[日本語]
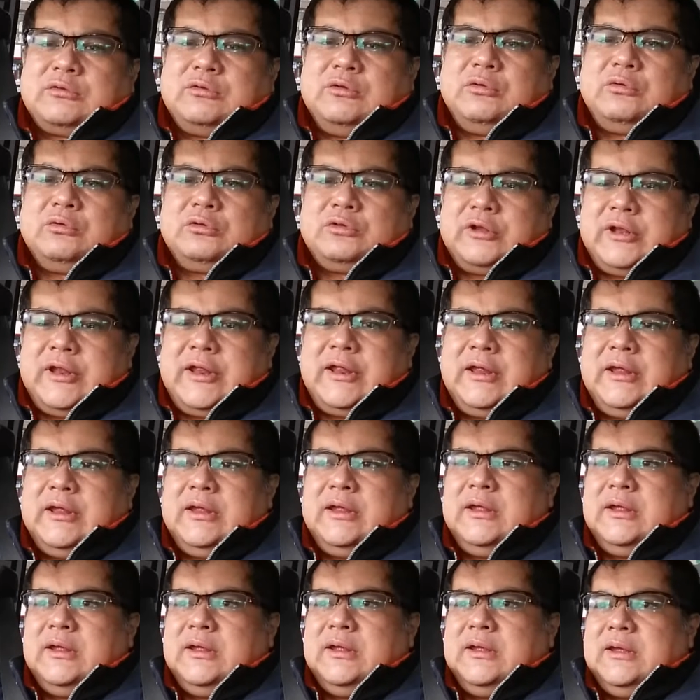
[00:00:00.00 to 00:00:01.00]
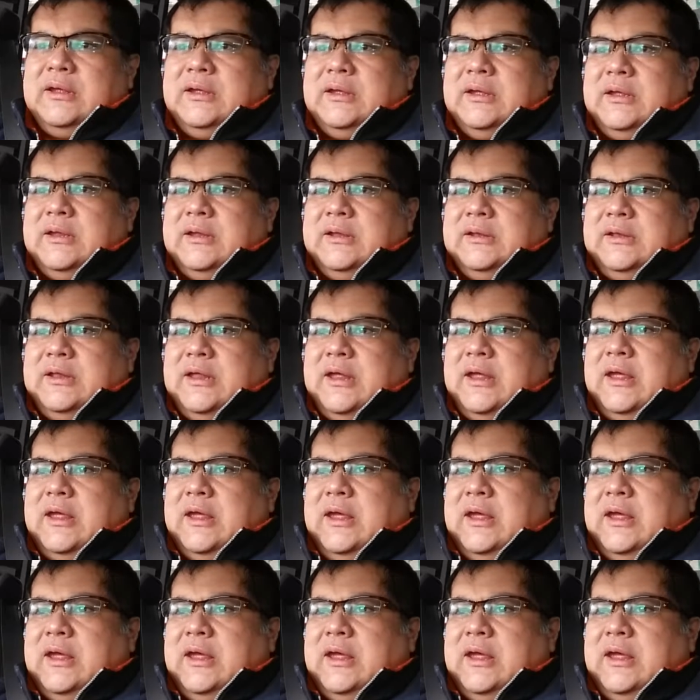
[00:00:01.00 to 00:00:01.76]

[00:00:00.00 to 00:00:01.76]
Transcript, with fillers: ということで。